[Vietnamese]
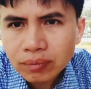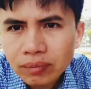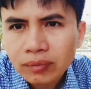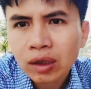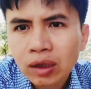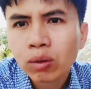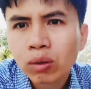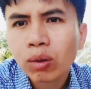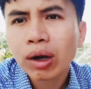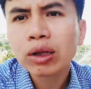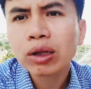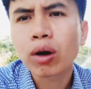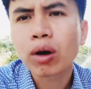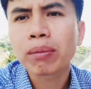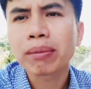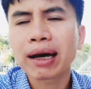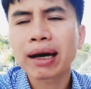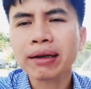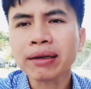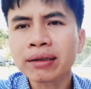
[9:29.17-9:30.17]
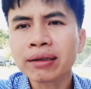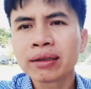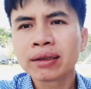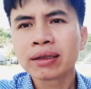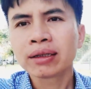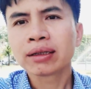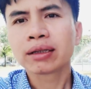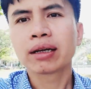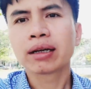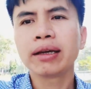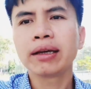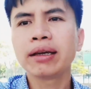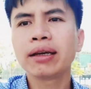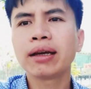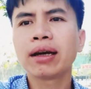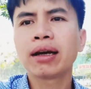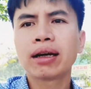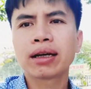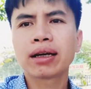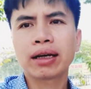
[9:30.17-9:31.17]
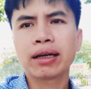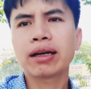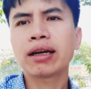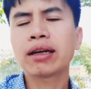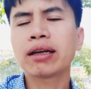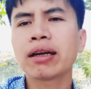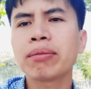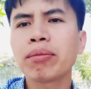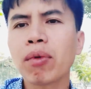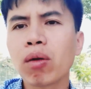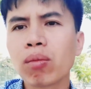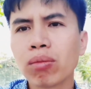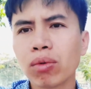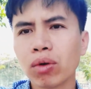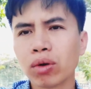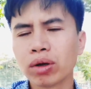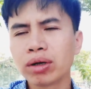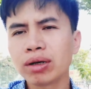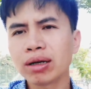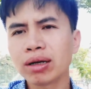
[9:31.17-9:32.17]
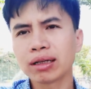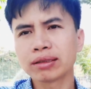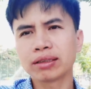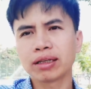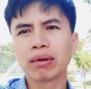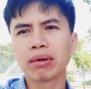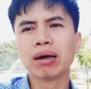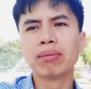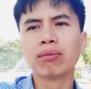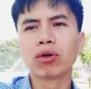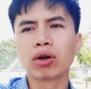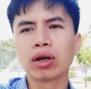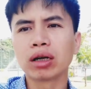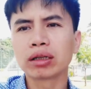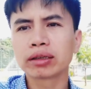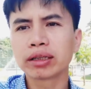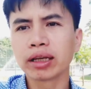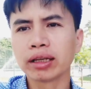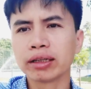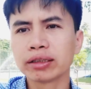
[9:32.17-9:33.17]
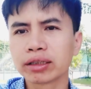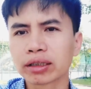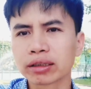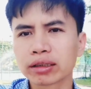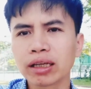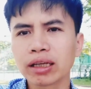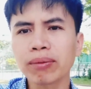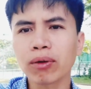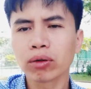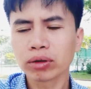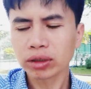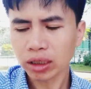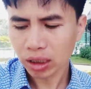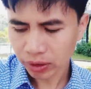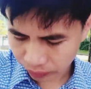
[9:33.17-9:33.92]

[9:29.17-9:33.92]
quá thỏa mãn cái ờ, cái cái cái mong muốn là sẽ bơm một lượng tiền trực tiếp hỗ trợ vào